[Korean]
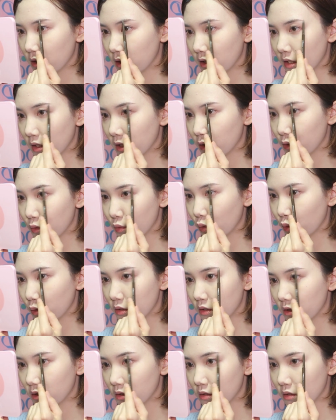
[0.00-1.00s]
그리기
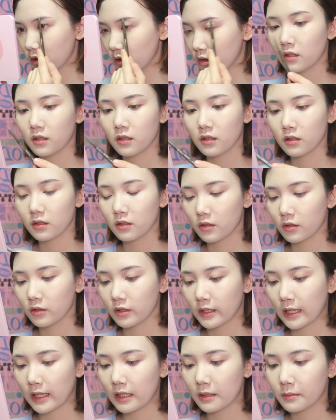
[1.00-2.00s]
좋은
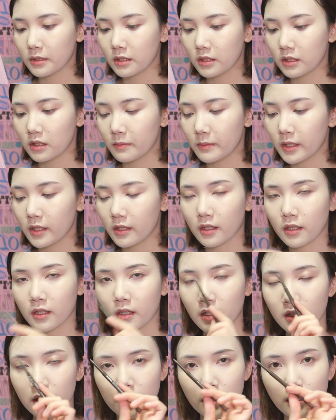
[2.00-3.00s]
그런 얇은
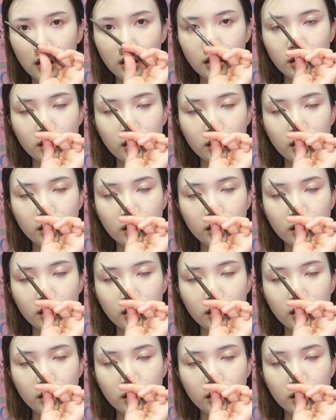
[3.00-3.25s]
심에다가 이게